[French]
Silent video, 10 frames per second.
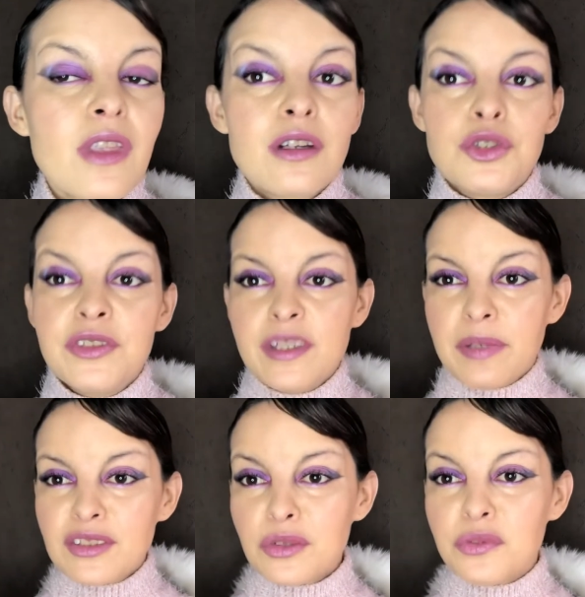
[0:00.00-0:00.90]
Je ne sais
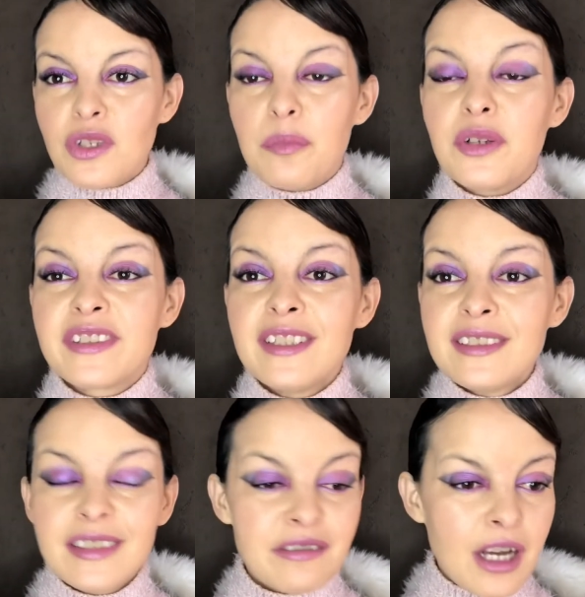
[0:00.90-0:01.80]
pas ce que vous en pensez,
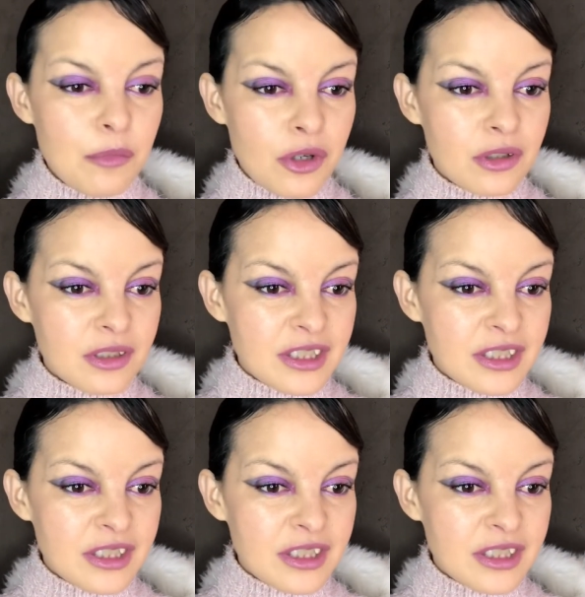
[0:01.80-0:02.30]
c'est vraiment euh,